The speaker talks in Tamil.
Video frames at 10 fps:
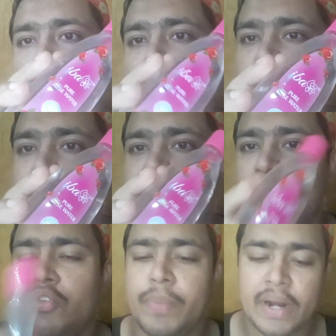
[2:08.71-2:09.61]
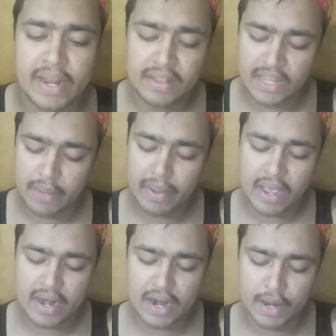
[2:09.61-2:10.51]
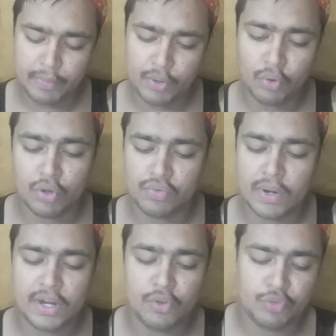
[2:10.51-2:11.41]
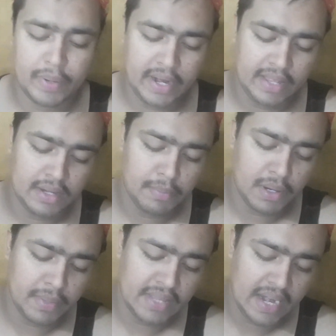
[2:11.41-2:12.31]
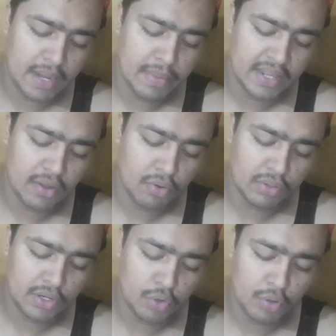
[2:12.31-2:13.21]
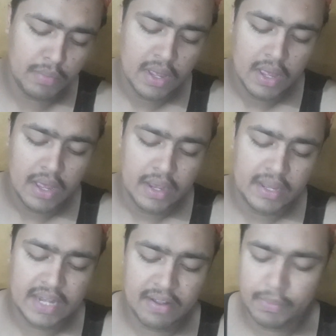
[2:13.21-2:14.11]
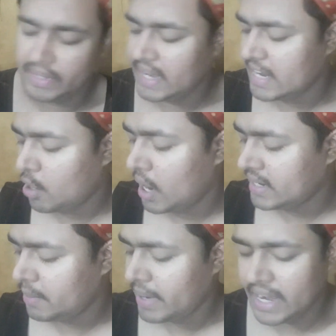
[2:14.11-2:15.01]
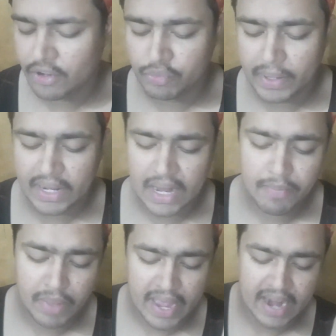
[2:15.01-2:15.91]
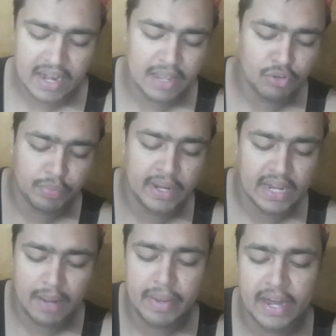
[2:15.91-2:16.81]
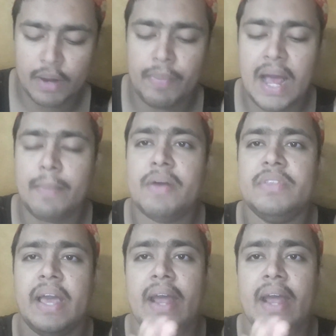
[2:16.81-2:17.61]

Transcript: ரோஸ் வாட்டரை யூஸ் பண்ணுறேன் இந்த ஈபா ஹெலாட பியூர் ரோஸ் வாட்டர் யூஸ் பண்ணுறேன் இது ரொம்ப ரொம்ப தண்ணி மாதிரி தான் உங்களுக்கு வந்துட்டு இருக்கும் இதை நான் வந்து பார்த்திங்கன்னா இங்கே காட்டன் பேனில் யூஸ் பண்ணிக்கலாம் ஹேண்ட்லேயும் யூஸ் பண்ணிக்கலாம் நான் என்னோடய ஃபார்ம் ஆஃப் த